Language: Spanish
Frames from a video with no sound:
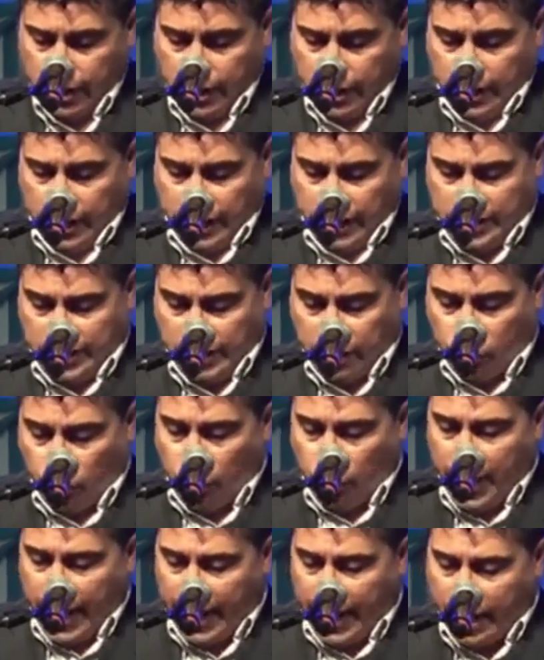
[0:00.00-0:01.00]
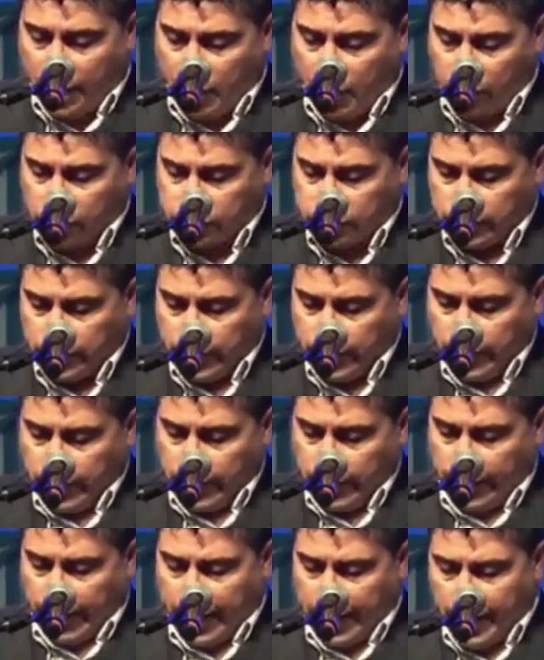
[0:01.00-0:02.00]
Y si tuviéramos
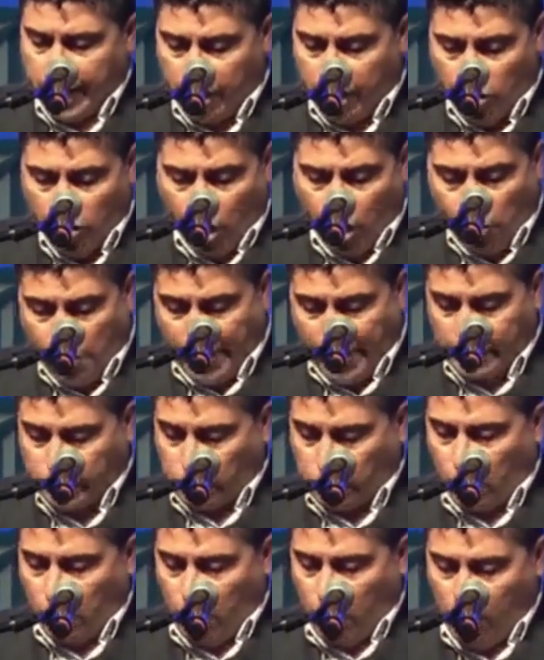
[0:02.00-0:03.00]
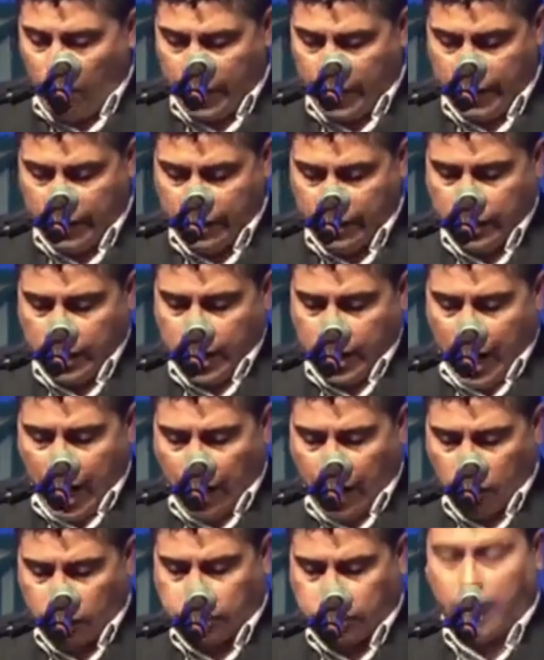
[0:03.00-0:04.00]
que dar un aumento hoy
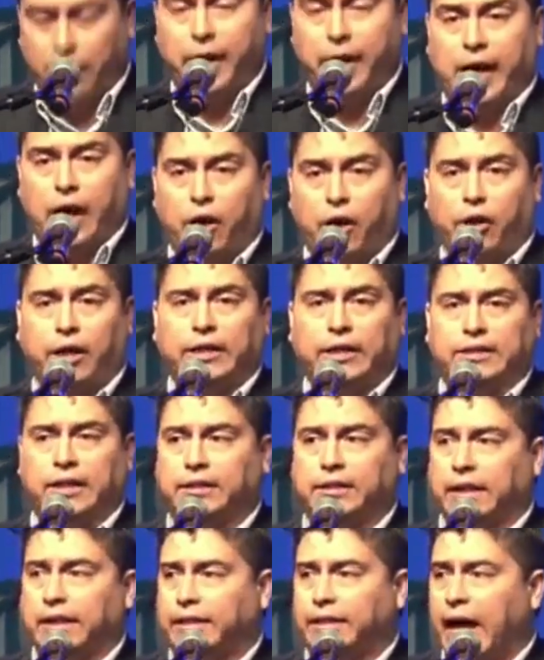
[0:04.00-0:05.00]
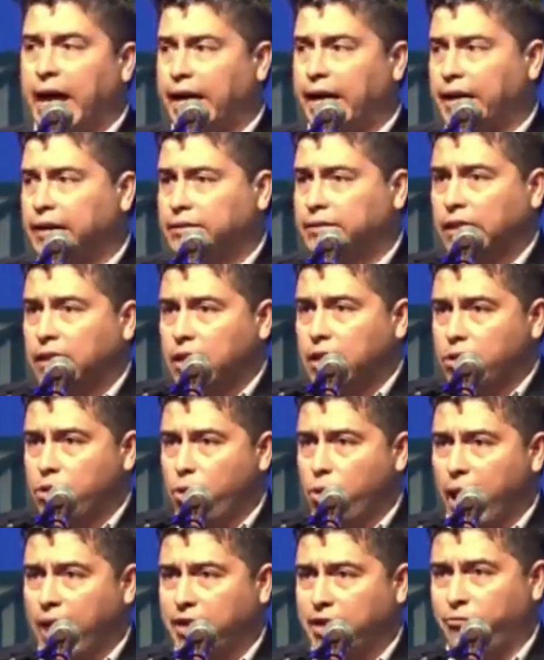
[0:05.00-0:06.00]
a los trabajadores estatales,
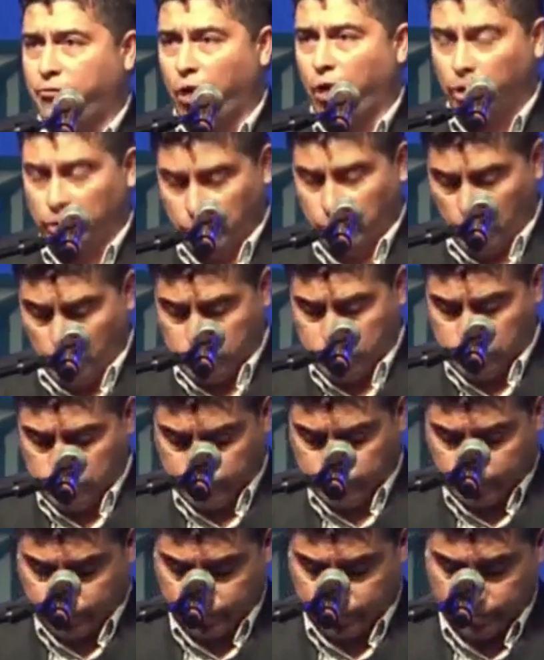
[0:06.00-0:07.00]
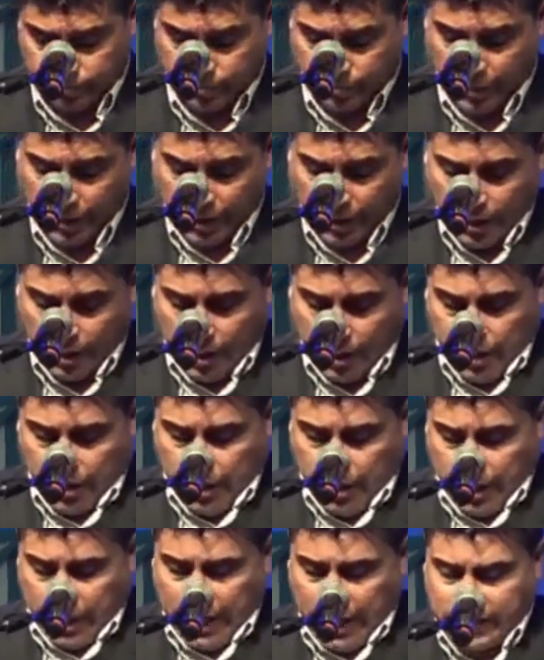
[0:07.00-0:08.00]
no hay fondos.
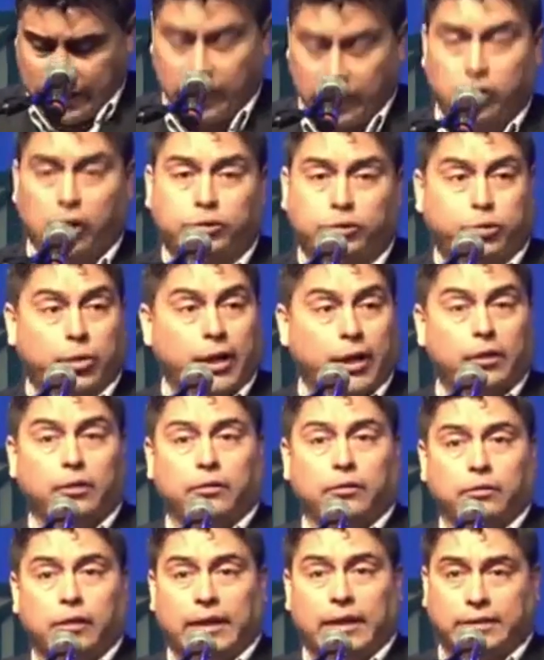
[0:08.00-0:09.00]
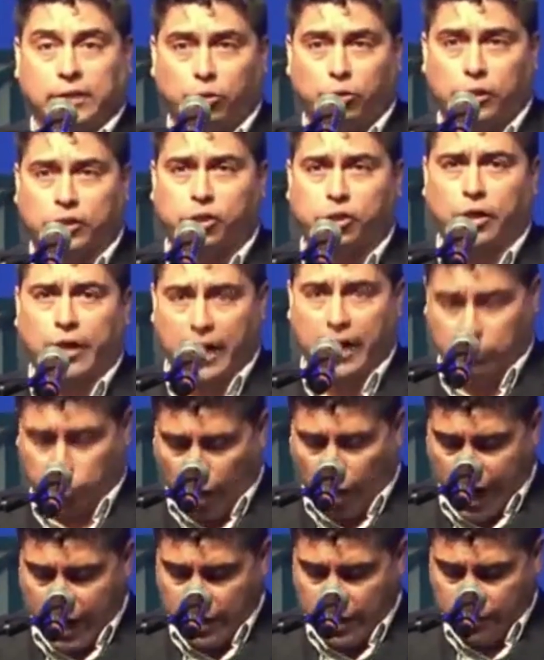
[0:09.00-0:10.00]
La situación, la situación
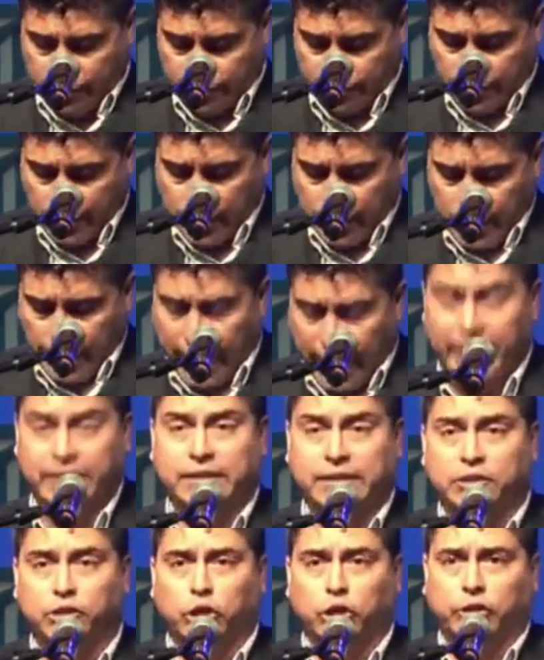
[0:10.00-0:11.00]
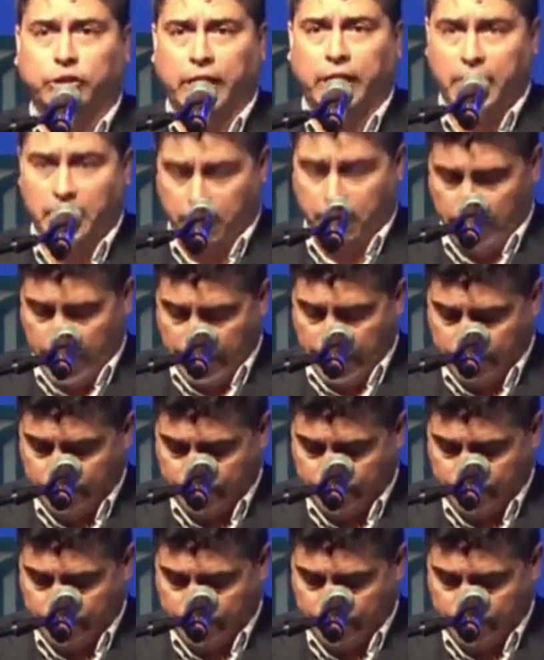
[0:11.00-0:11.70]
actual es insostenible.